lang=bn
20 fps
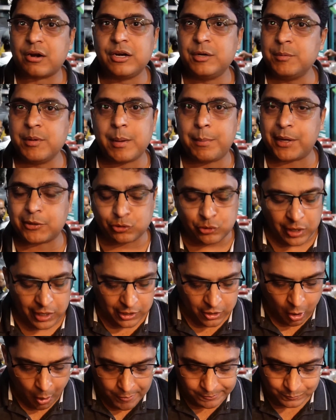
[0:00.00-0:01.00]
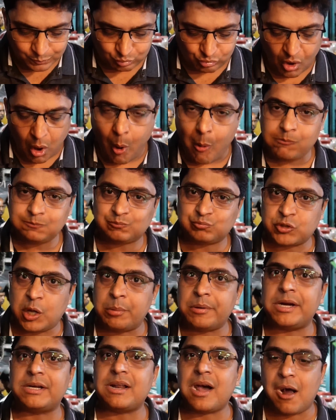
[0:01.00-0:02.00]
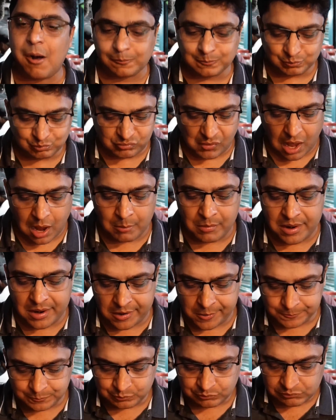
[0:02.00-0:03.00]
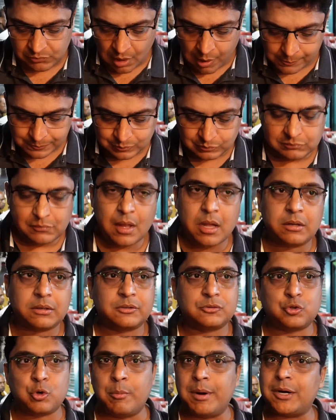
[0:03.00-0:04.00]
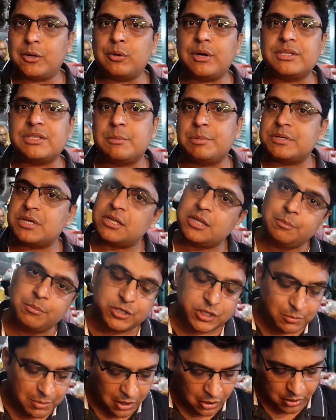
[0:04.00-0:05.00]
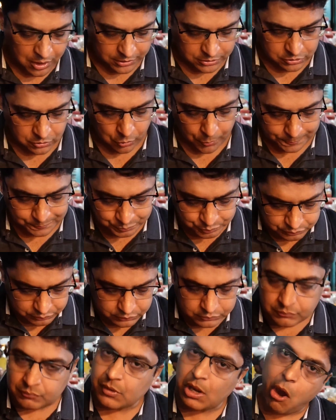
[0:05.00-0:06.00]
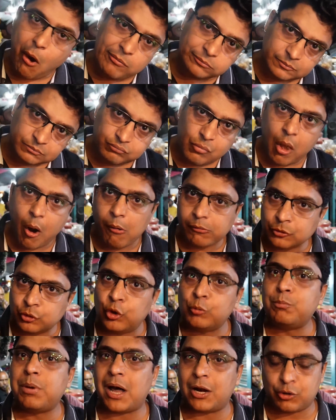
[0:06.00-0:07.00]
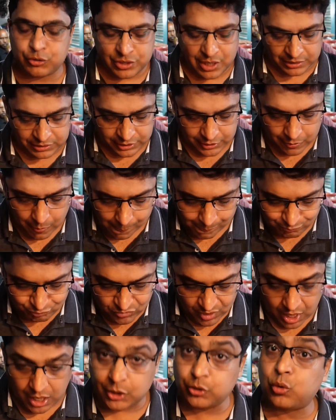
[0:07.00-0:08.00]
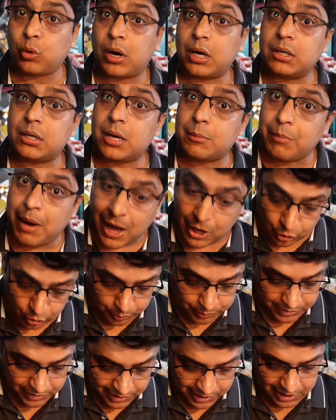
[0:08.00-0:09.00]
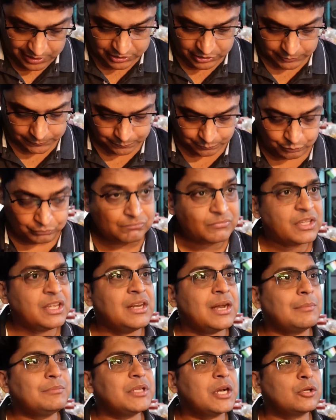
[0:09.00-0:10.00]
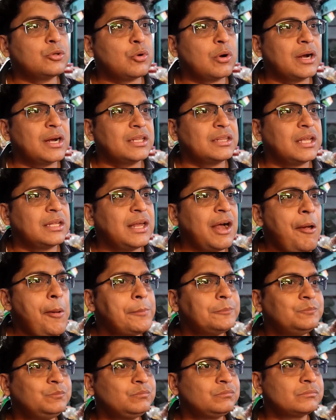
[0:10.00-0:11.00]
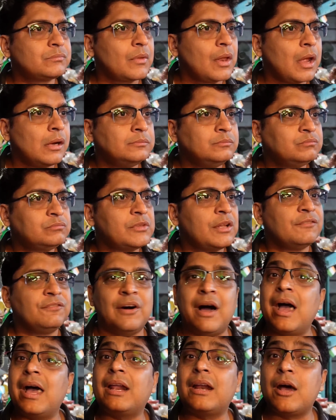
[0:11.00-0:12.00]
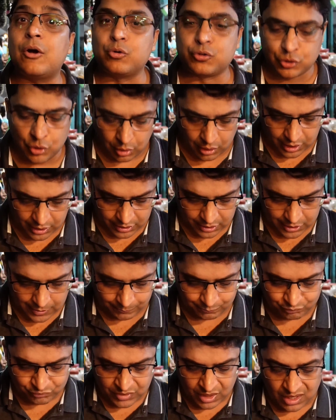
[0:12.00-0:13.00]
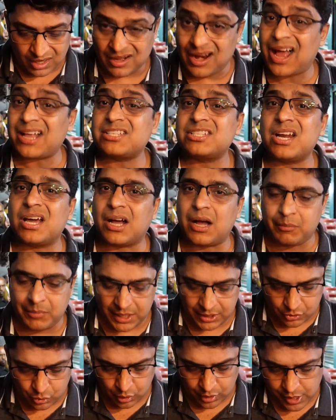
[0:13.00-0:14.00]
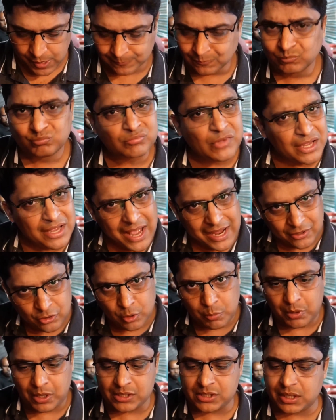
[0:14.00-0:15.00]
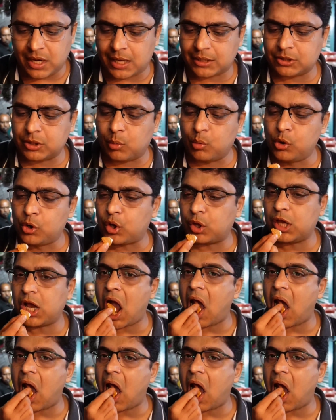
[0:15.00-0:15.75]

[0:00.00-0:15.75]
ক্রিমিয়া পাত্রে এলো তবে এটা আমার টমেটো কিচাপের সাথে বেশি ভালো লাগছিল খুব ভালো স্বাদের আর এই দোকানটায় ভালো ভিড় আছে কী নাম জানো দোকানে দাদা ফায়ার হাউস দোকানের নাম রাজনাগা মেন রোডে ওই অ্যাক্রোপালিসের একদম উল্টো